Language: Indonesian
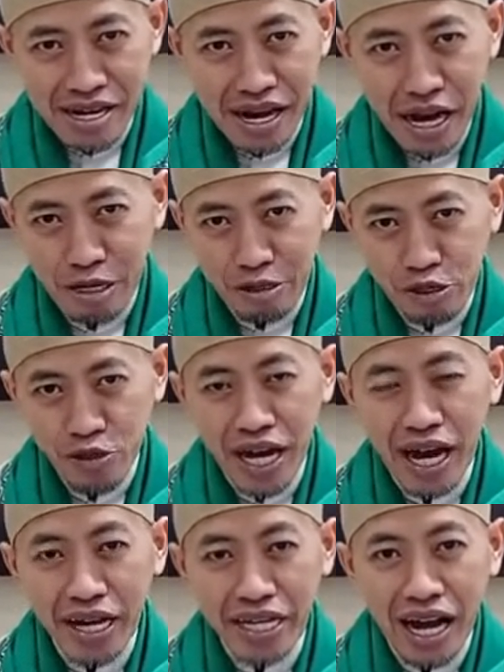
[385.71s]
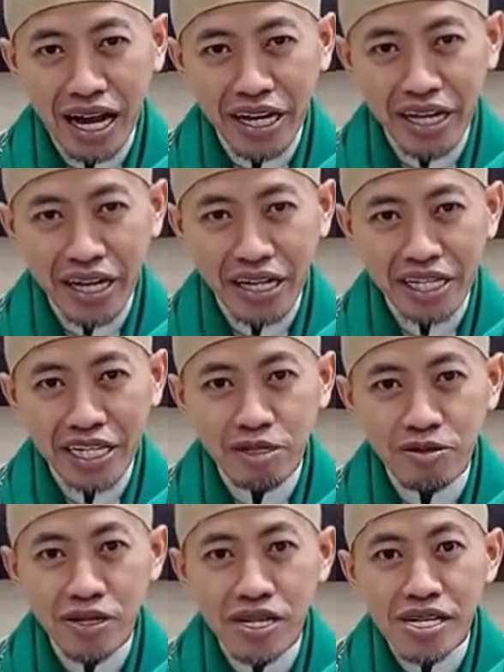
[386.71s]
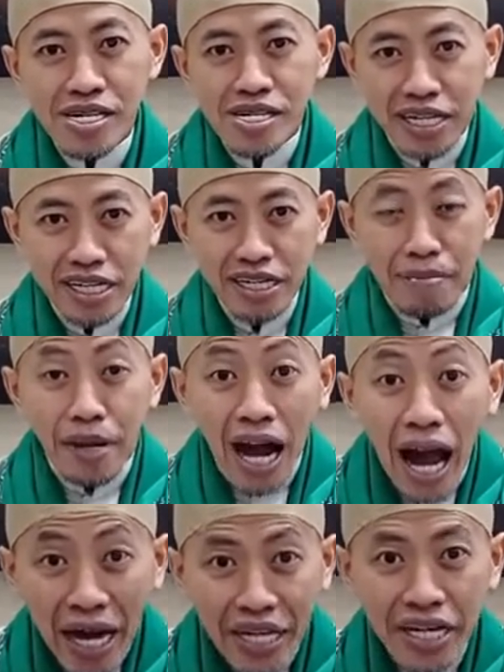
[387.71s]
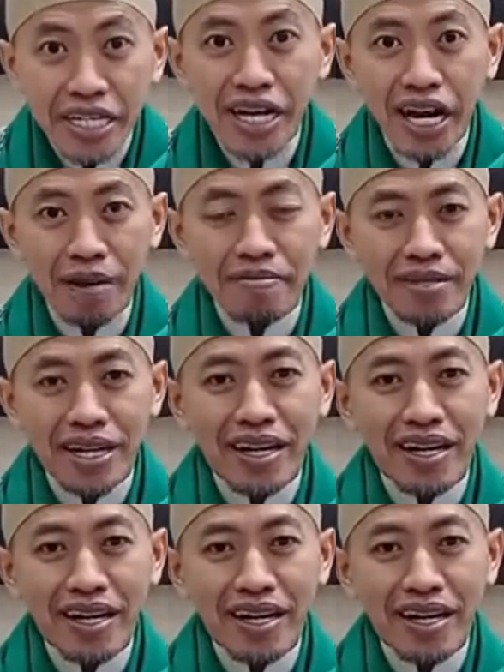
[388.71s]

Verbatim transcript: kalau sudah hari akhirat itu kita berada di dalamnya.